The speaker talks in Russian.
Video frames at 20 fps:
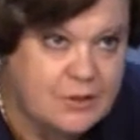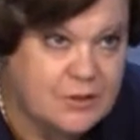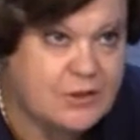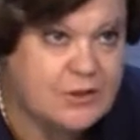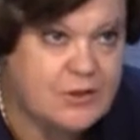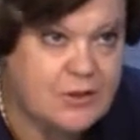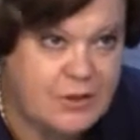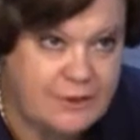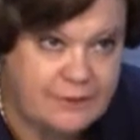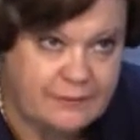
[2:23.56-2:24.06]

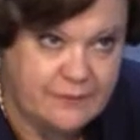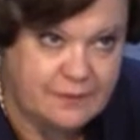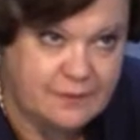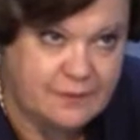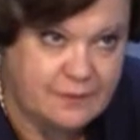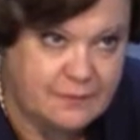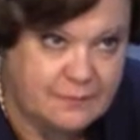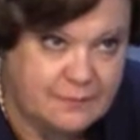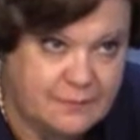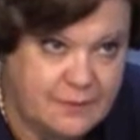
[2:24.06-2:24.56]

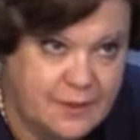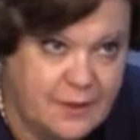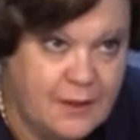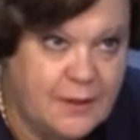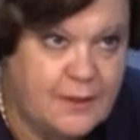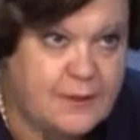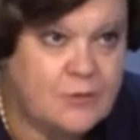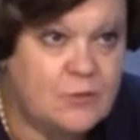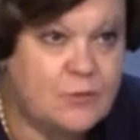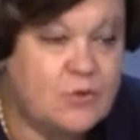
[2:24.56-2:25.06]
человека.
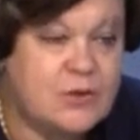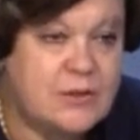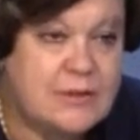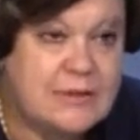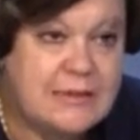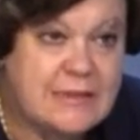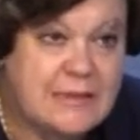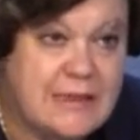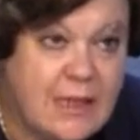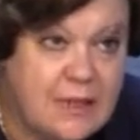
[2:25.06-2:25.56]
То есть
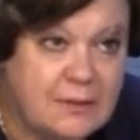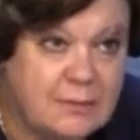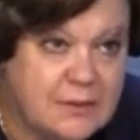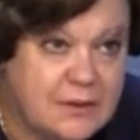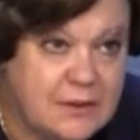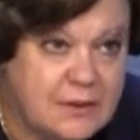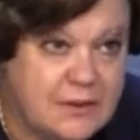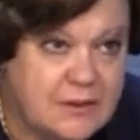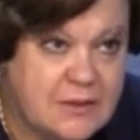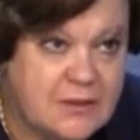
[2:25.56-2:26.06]

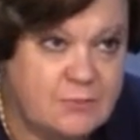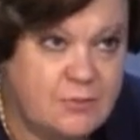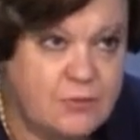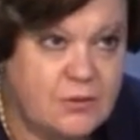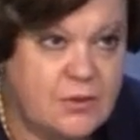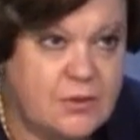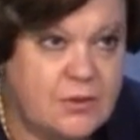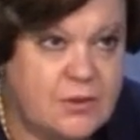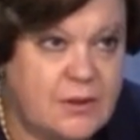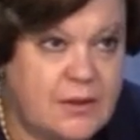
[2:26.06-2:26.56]
заработок здесь
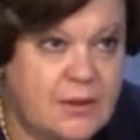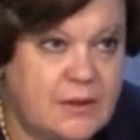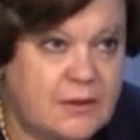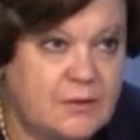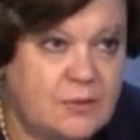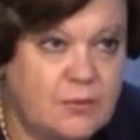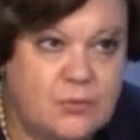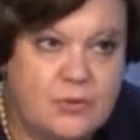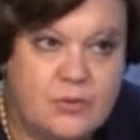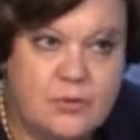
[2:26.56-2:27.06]
будет играть
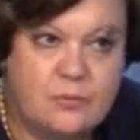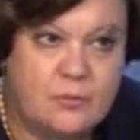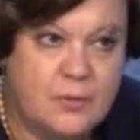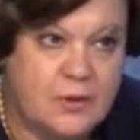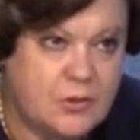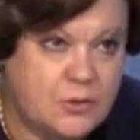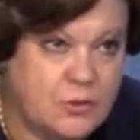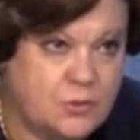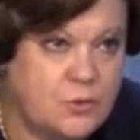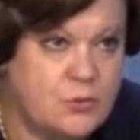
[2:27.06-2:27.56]
очень
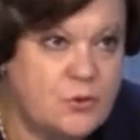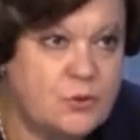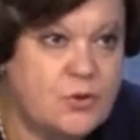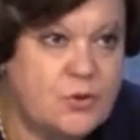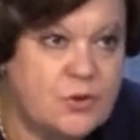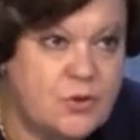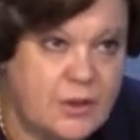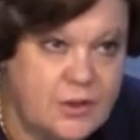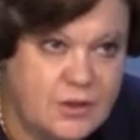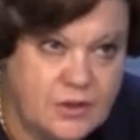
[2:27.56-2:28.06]
большую и
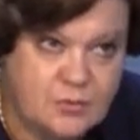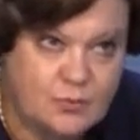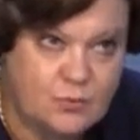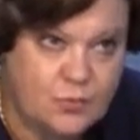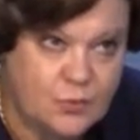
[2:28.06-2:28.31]
значимую